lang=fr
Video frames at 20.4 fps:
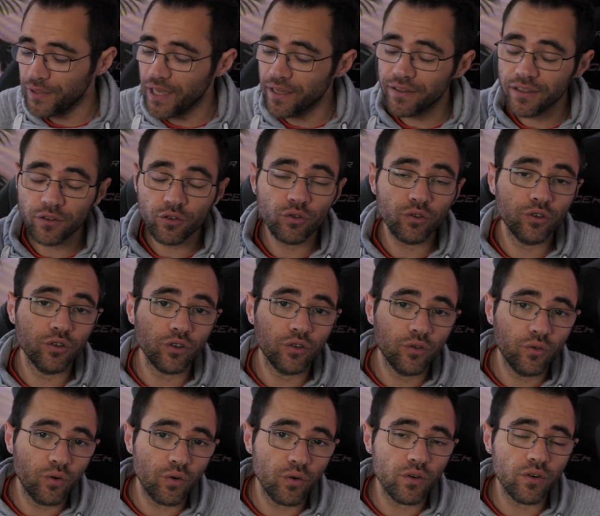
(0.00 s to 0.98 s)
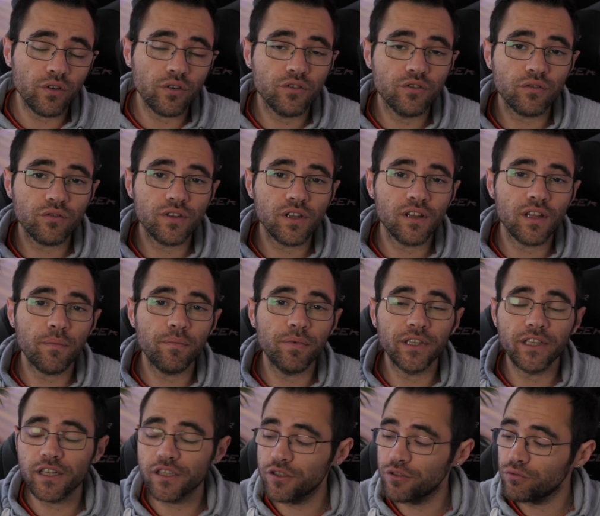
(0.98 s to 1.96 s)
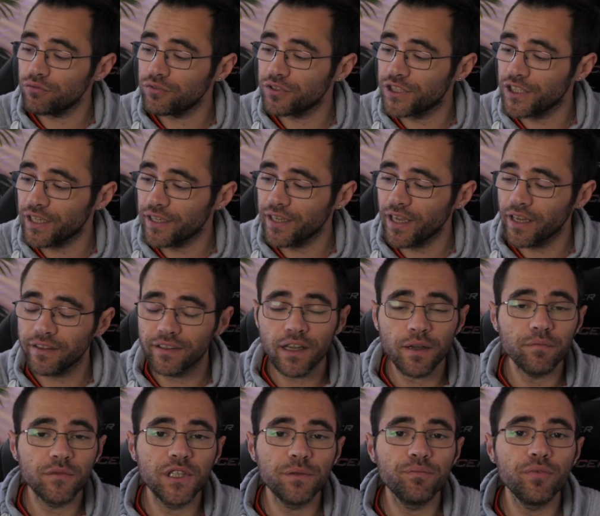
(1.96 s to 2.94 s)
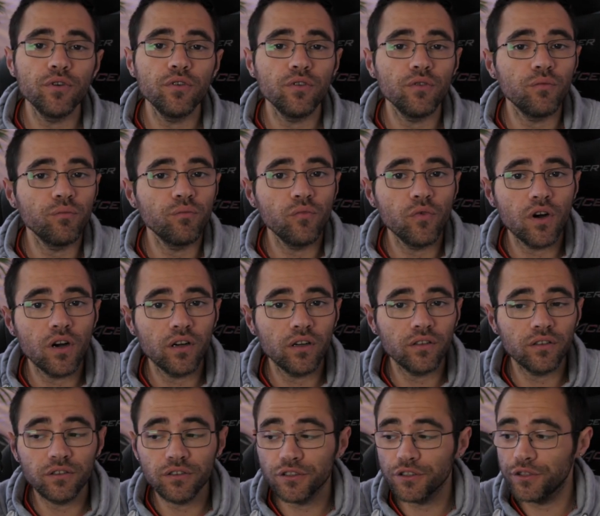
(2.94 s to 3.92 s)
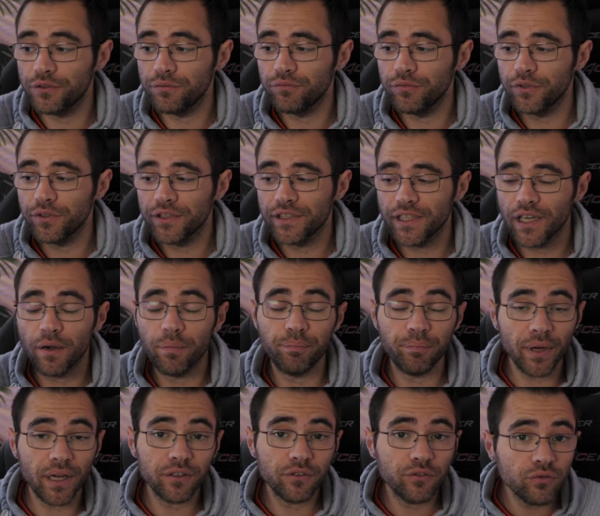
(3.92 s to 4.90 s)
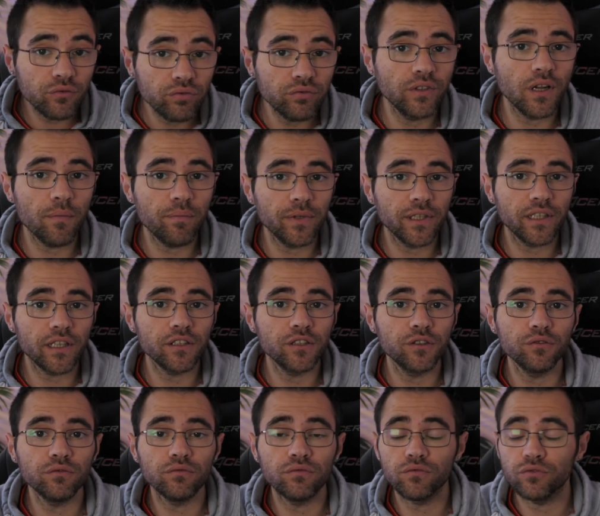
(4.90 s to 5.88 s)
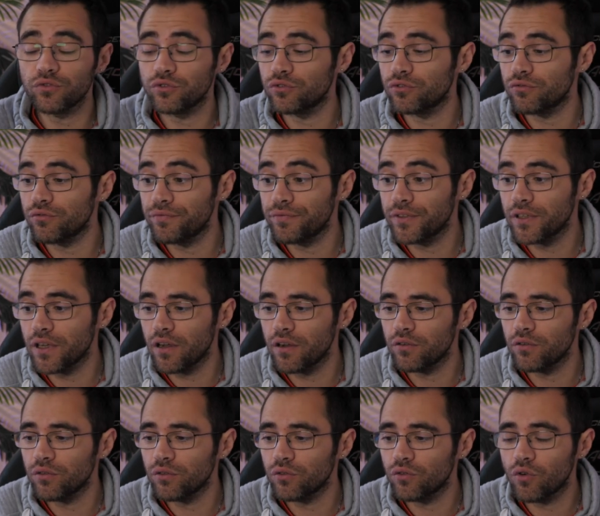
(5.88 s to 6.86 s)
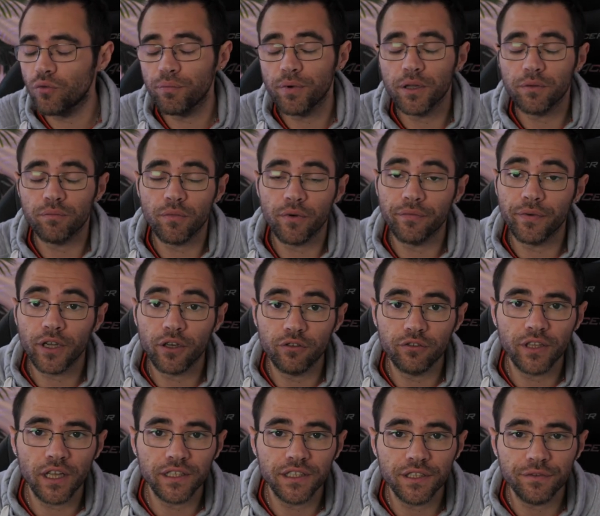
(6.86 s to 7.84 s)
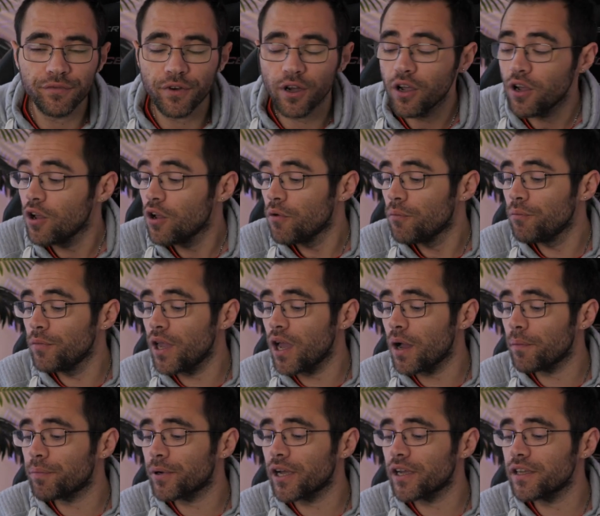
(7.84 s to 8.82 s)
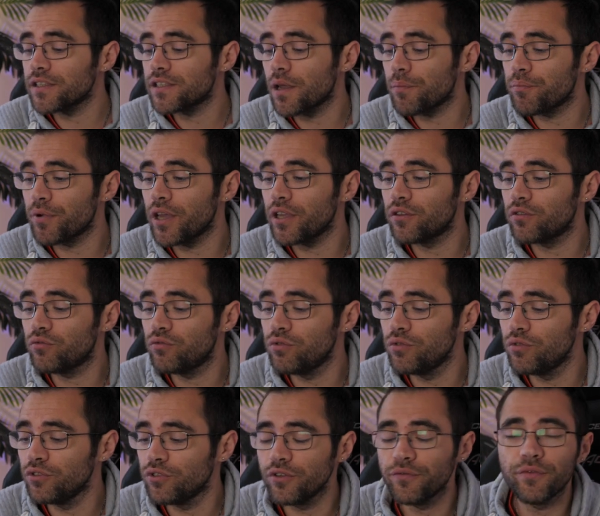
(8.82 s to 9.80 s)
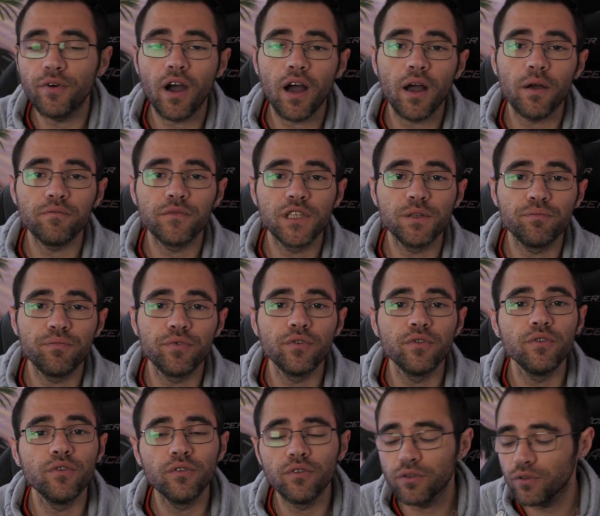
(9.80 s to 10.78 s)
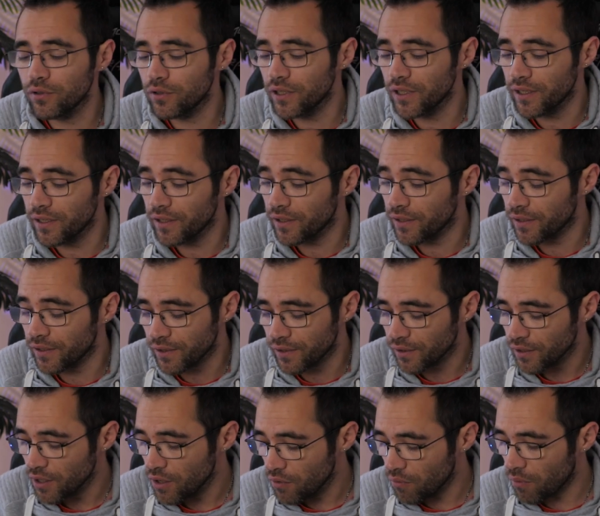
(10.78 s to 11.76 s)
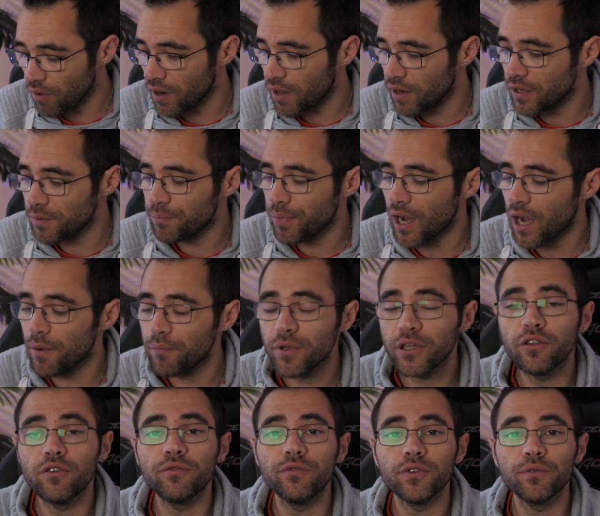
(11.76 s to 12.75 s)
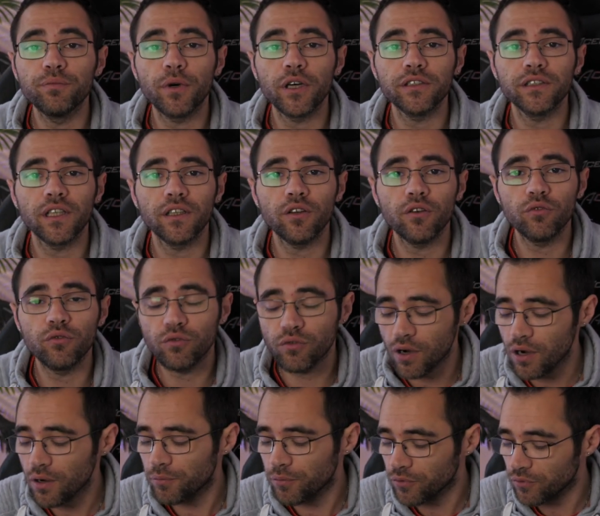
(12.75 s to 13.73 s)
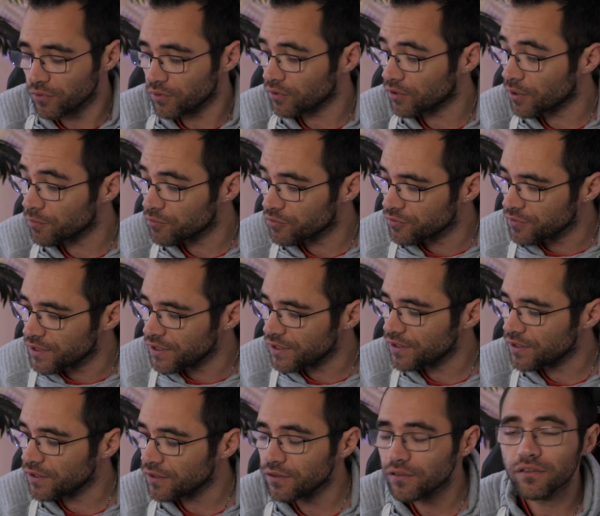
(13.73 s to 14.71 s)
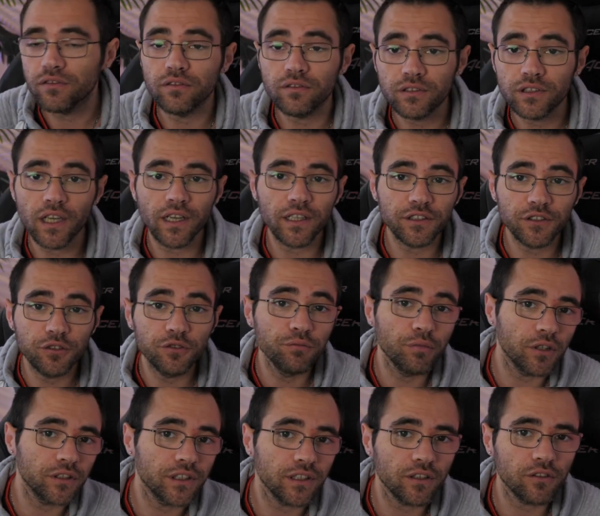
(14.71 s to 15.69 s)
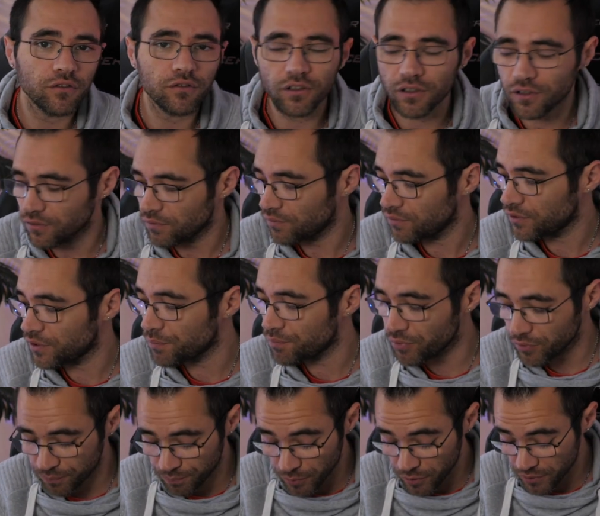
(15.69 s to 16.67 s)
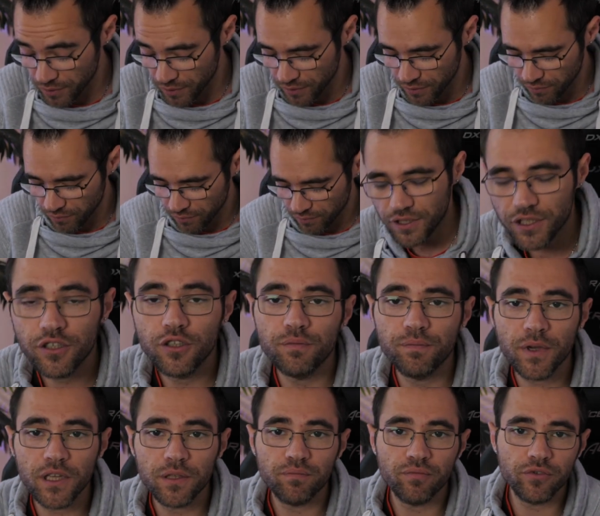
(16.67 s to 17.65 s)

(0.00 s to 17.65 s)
Il y a des trucs cool sur cette application, j'ai regardé un petit peu, moi je me sers pas du tout de l'application, je trouve ça euh, complètement facultatif, mais après ça peut être cool de voir un petit peu euh, les, voilà, les paramètres de votre brosse à dents ou quoi. Bon, euh, comme je vous dis, hein, ça reste une brosse à dents quoi. C'est pour se brosser les dents. Si tu passes